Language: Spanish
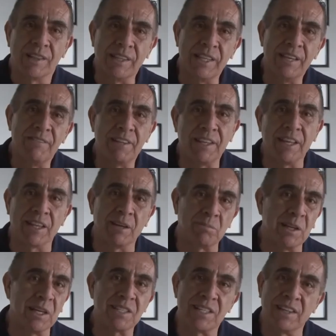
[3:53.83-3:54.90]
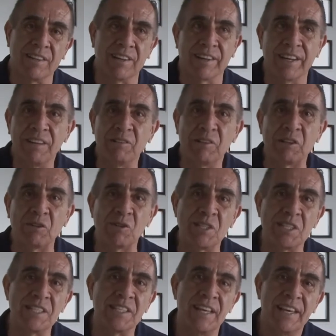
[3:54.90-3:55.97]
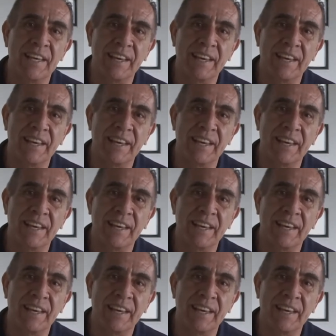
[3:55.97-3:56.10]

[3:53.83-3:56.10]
deben de adaptarse al terreno, entonces